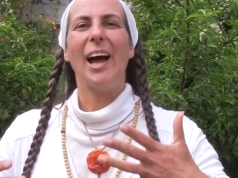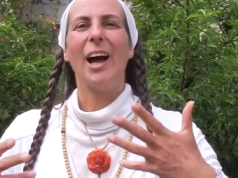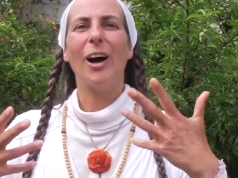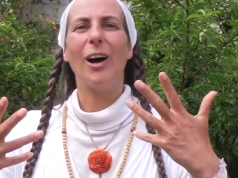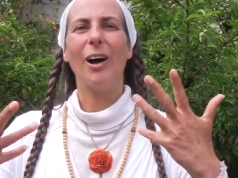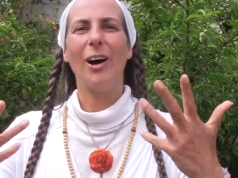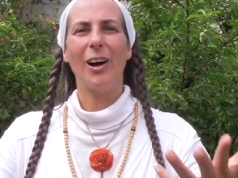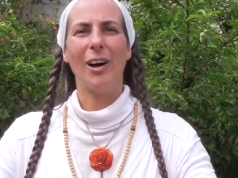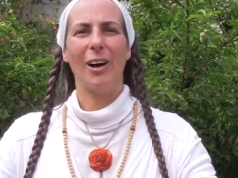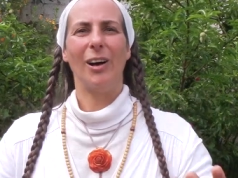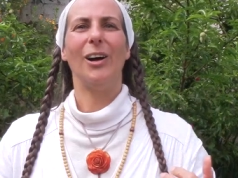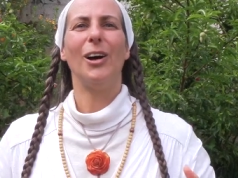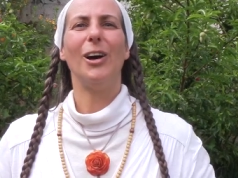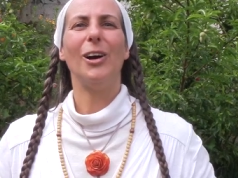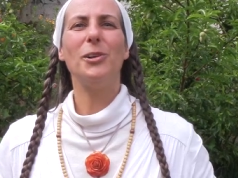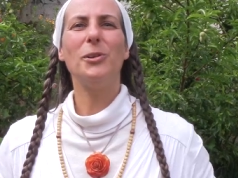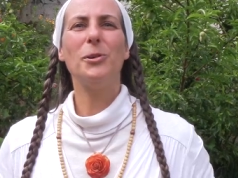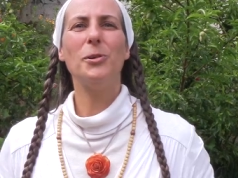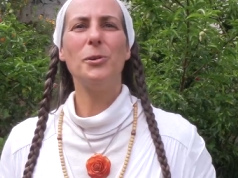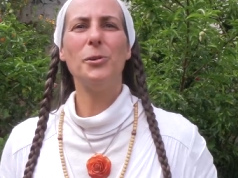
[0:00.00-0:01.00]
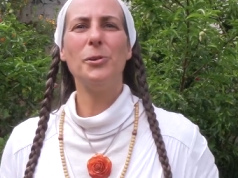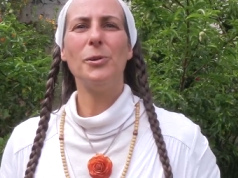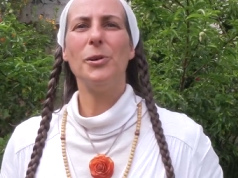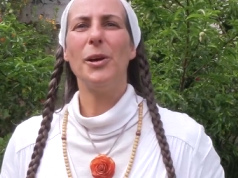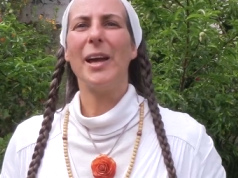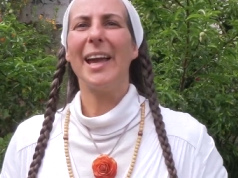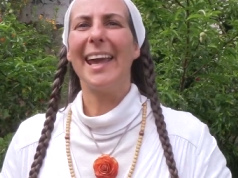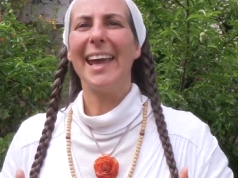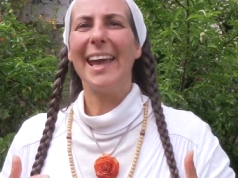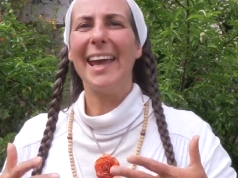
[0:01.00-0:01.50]
euh, eu
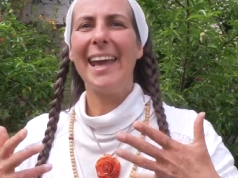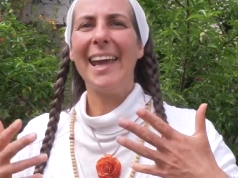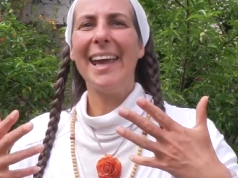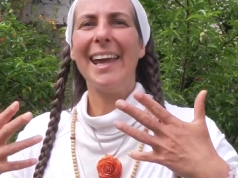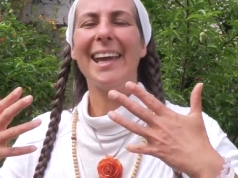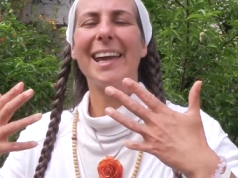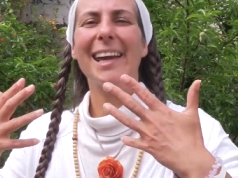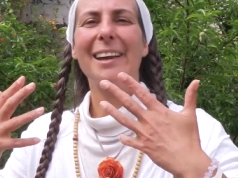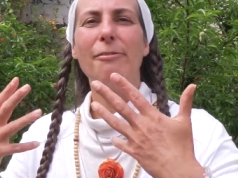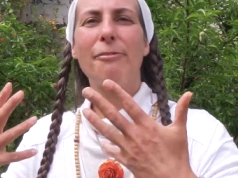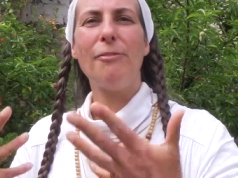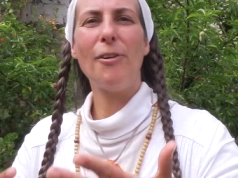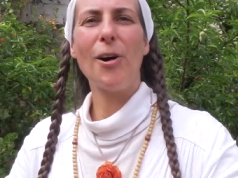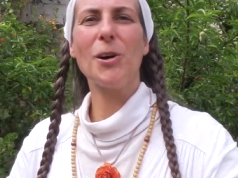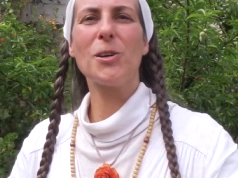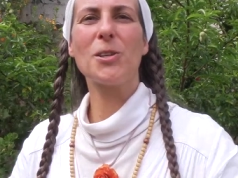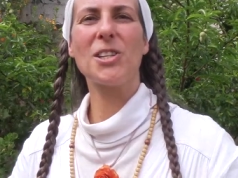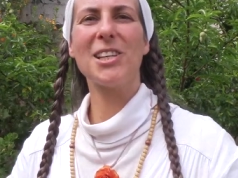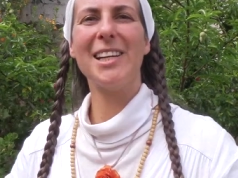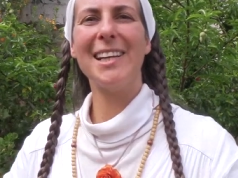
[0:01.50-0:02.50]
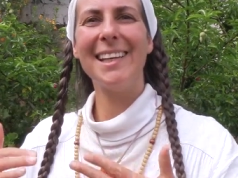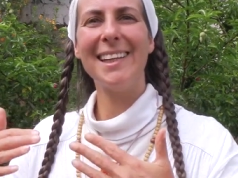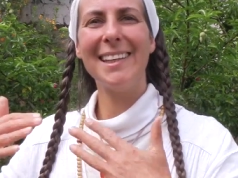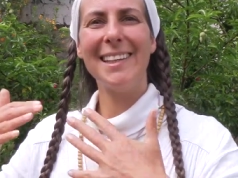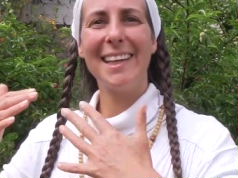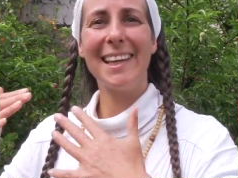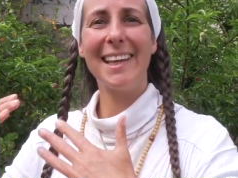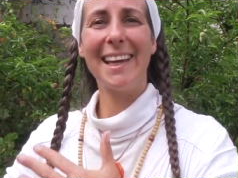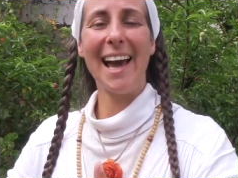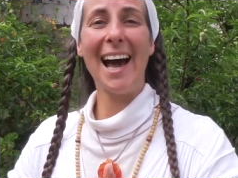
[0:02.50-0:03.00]
et forger
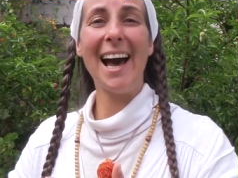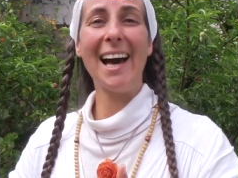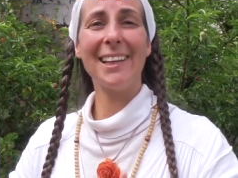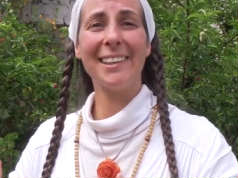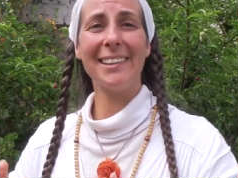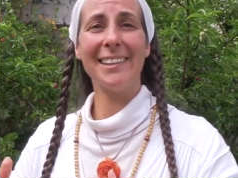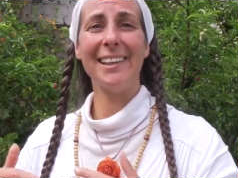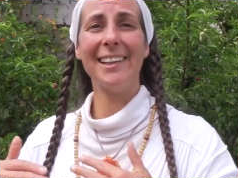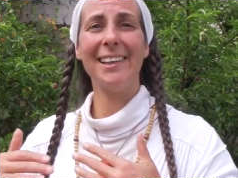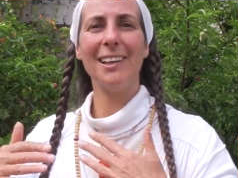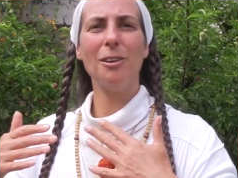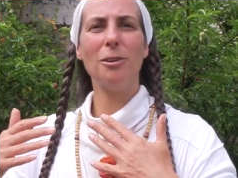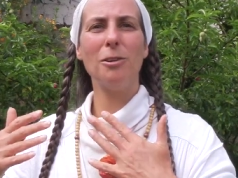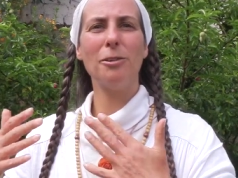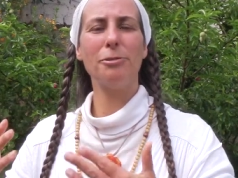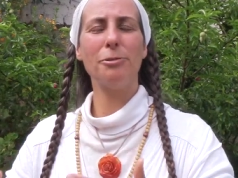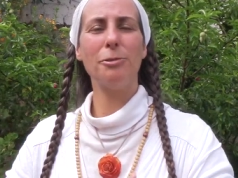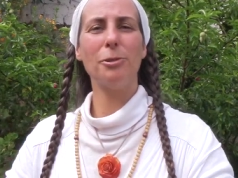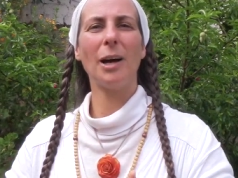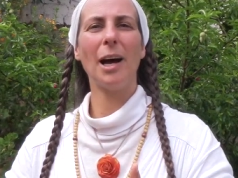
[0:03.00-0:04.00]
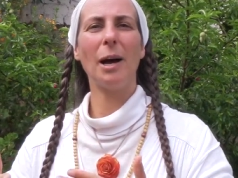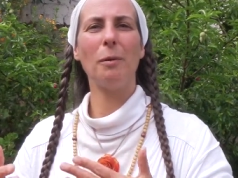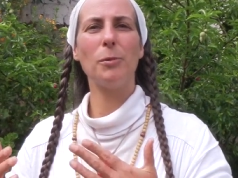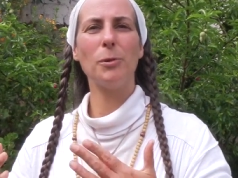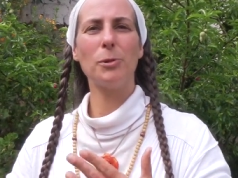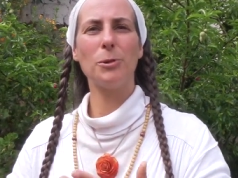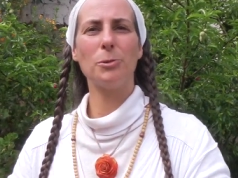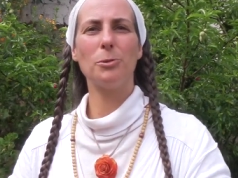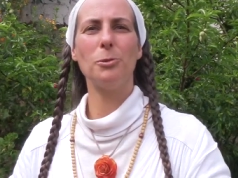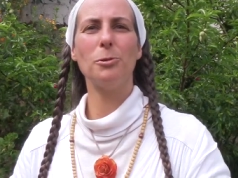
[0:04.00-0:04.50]
des cartes au fur et à
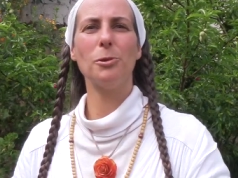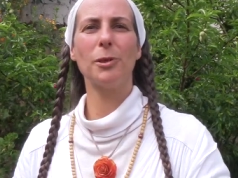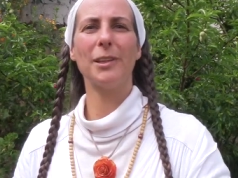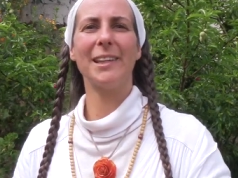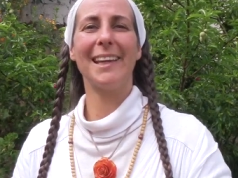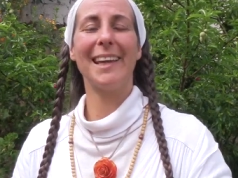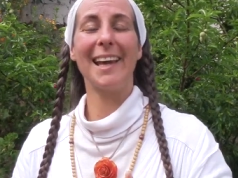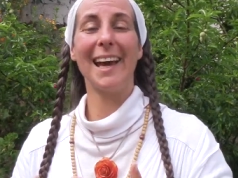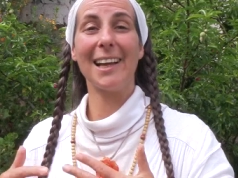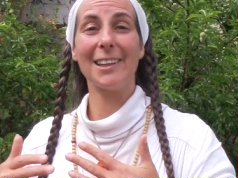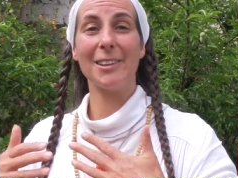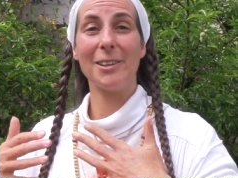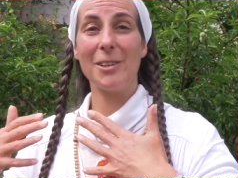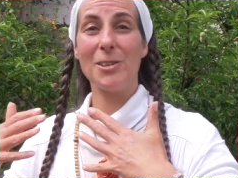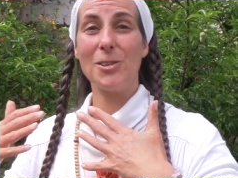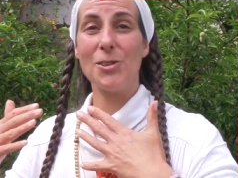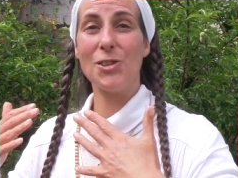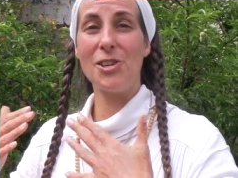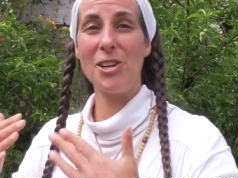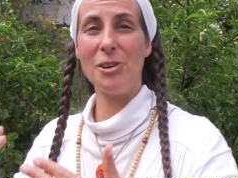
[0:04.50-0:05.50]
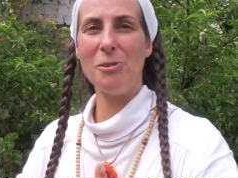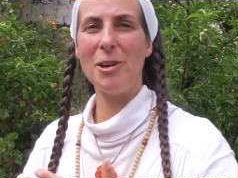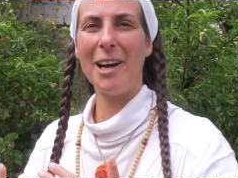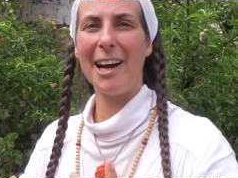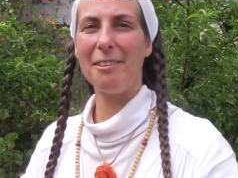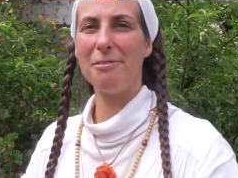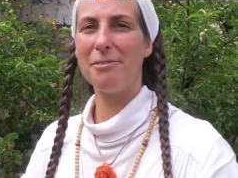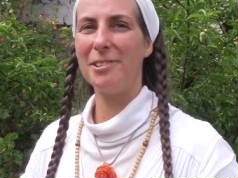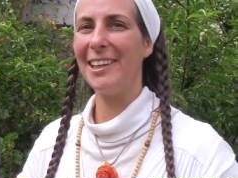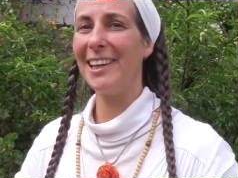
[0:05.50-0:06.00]
mesure, des cartes
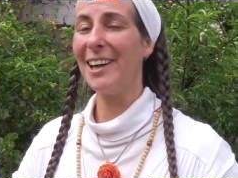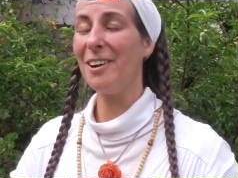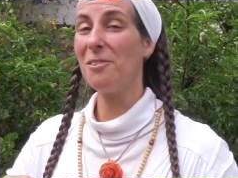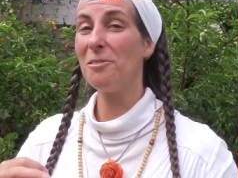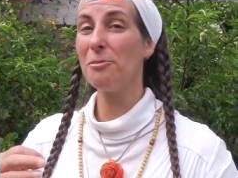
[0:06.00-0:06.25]
géographiques,